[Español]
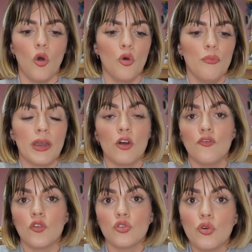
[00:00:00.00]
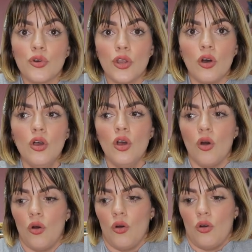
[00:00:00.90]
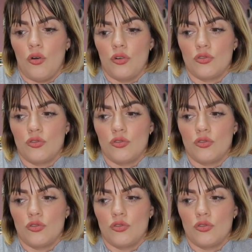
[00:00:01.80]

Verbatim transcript: un mejor futuro o